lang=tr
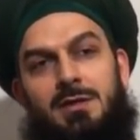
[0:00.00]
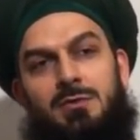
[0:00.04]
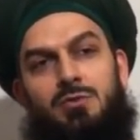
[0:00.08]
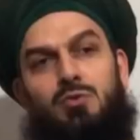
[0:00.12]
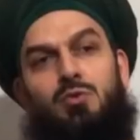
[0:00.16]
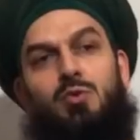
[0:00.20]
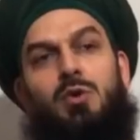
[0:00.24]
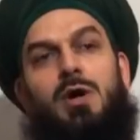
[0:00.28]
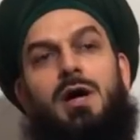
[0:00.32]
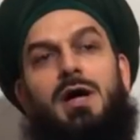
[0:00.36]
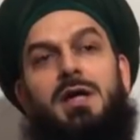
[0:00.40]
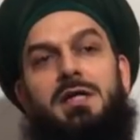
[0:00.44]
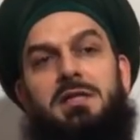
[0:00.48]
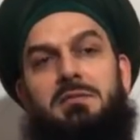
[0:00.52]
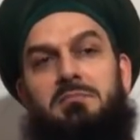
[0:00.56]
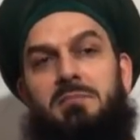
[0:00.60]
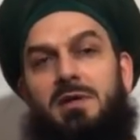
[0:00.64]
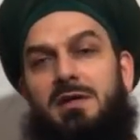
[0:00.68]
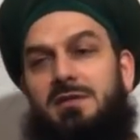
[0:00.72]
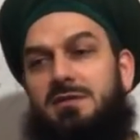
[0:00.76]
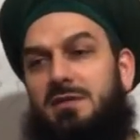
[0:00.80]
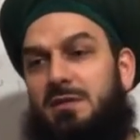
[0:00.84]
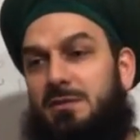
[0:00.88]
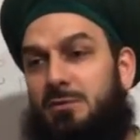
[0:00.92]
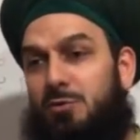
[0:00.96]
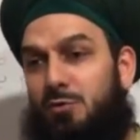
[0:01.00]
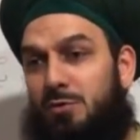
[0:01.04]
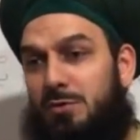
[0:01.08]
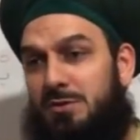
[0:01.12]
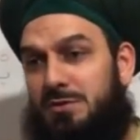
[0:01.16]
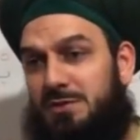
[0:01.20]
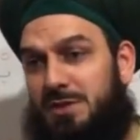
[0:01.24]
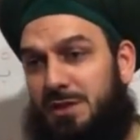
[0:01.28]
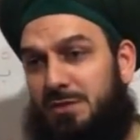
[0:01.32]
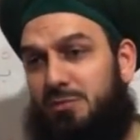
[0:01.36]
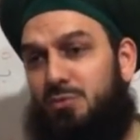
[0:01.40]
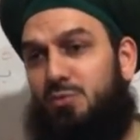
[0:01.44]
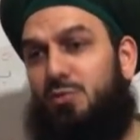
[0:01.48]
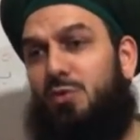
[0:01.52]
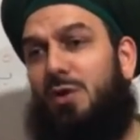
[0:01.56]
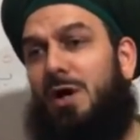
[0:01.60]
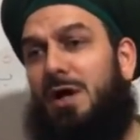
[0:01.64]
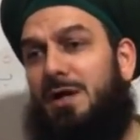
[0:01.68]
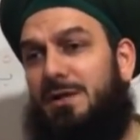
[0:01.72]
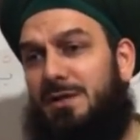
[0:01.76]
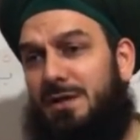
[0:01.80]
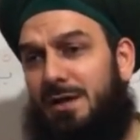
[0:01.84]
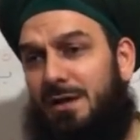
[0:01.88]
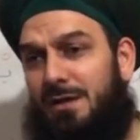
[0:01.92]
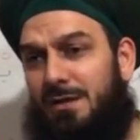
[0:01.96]
Dua etmekle ne olacak?
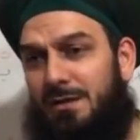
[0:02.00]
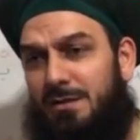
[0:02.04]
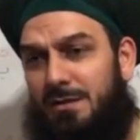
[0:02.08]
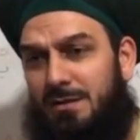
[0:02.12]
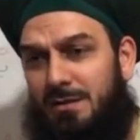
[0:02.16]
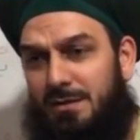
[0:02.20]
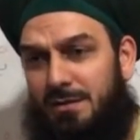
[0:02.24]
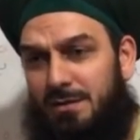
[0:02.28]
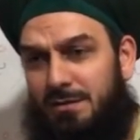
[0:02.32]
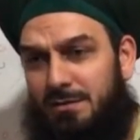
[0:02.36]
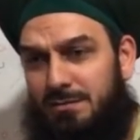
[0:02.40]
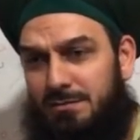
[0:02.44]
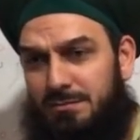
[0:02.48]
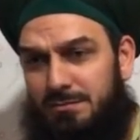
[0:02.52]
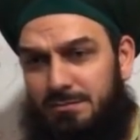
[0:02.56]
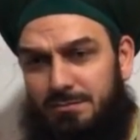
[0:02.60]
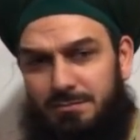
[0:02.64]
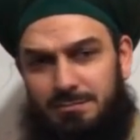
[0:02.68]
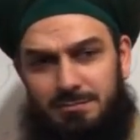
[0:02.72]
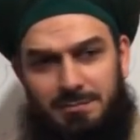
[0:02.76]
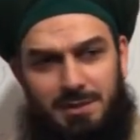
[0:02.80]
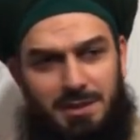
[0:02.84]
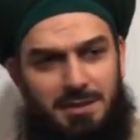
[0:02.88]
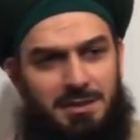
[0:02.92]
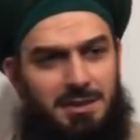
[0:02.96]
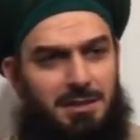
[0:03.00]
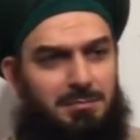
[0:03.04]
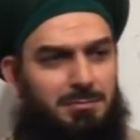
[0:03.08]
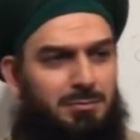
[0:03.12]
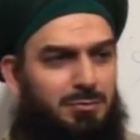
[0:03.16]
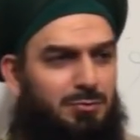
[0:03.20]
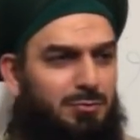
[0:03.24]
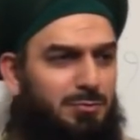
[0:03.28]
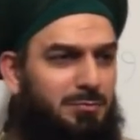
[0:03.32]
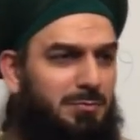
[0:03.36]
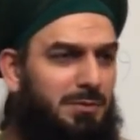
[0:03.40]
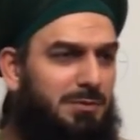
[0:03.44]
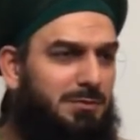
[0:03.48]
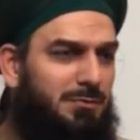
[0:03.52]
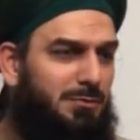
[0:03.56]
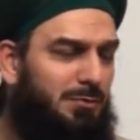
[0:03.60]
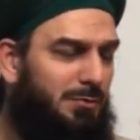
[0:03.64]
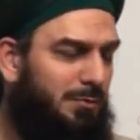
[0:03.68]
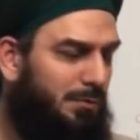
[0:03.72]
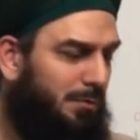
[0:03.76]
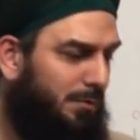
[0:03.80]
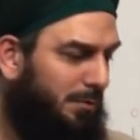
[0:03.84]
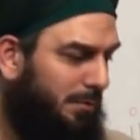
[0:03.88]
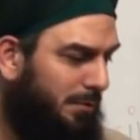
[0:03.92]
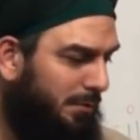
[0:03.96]
Duayla ne gemi sürmez
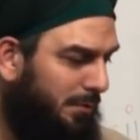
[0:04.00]
diyor.